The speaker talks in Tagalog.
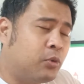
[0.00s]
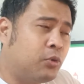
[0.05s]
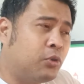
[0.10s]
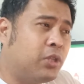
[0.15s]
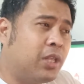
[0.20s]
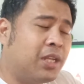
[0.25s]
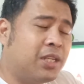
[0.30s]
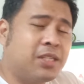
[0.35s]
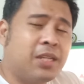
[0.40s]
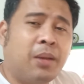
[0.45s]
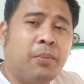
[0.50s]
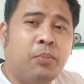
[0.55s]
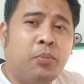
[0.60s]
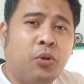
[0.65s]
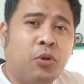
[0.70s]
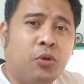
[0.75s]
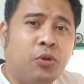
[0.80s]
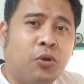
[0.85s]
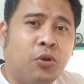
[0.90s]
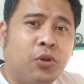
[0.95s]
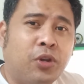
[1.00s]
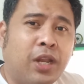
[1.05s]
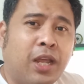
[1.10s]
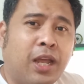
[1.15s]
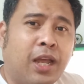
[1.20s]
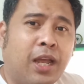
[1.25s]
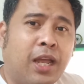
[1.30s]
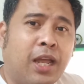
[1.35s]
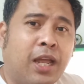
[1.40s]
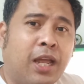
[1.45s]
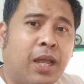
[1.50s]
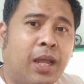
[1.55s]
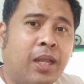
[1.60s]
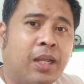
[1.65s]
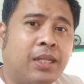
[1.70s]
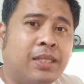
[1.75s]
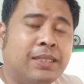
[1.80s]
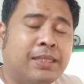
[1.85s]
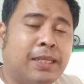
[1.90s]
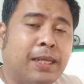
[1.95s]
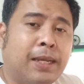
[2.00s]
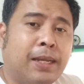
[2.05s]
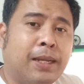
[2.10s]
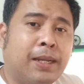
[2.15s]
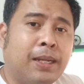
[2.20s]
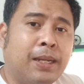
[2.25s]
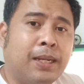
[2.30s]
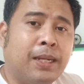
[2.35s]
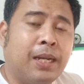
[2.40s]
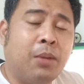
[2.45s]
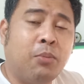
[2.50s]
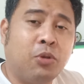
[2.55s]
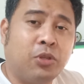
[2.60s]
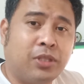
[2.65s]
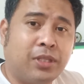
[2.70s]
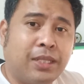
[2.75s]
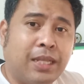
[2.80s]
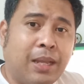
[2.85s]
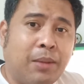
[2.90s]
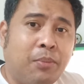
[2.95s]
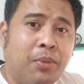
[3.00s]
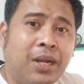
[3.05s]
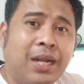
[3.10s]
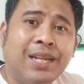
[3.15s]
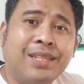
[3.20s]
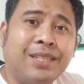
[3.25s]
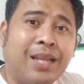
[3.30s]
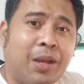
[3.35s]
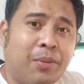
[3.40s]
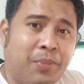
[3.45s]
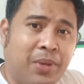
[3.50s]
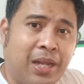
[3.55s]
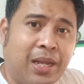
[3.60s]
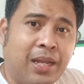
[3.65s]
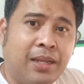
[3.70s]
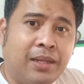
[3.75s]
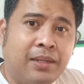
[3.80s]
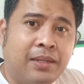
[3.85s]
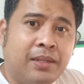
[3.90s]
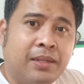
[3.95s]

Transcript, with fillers: good example ko ng uh, ng gamot na magkasama.